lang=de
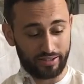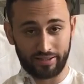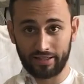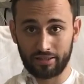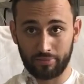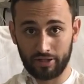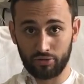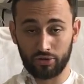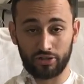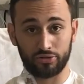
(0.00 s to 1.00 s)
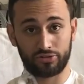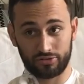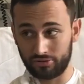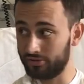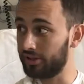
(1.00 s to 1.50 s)
geht direkt die Meldung
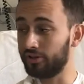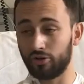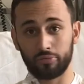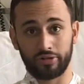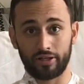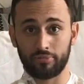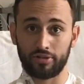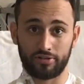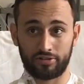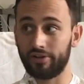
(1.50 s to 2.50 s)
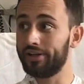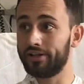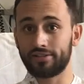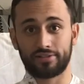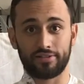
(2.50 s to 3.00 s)
raus und dann kommen direkt mal zwei
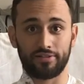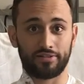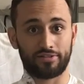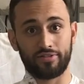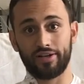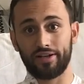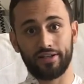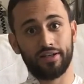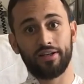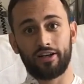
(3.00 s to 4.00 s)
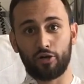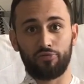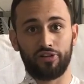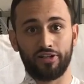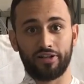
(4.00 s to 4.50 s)
Ärzte, zwei
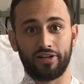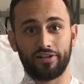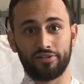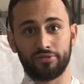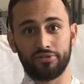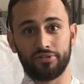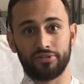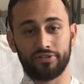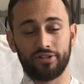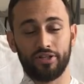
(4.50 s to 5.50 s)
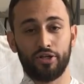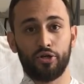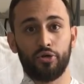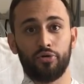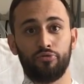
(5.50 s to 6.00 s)
Krankenpfleger rein und äh,
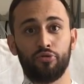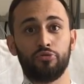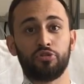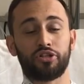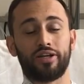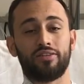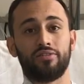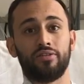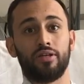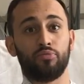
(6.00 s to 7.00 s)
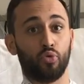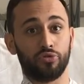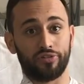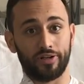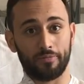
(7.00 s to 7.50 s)
würden mich retten im
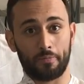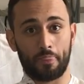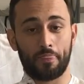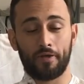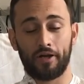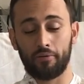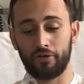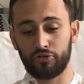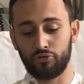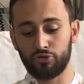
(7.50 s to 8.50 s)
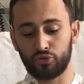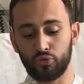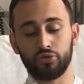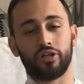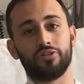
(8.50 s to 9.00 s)
Notfall. Aber ich fühle mich
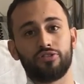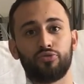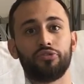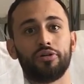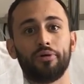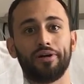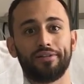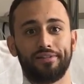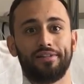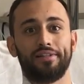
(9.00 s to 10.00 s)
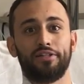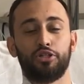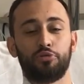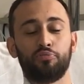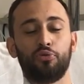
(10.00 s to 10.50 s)
gut, alles ist wunderbar,
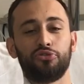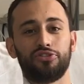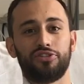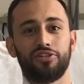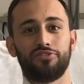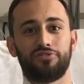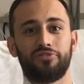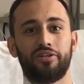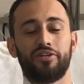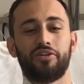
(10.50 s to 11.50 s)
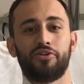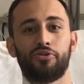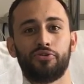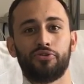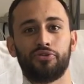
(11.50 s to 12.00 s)
ich bin positiv
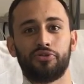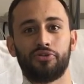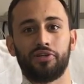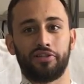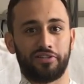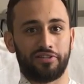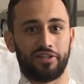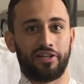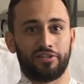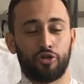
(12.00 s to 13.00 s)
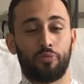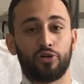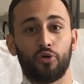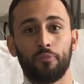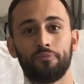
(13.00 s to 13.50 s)
und äh, der dritte Tag ist auch
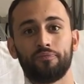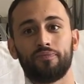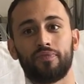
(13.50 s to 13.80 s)
bald rum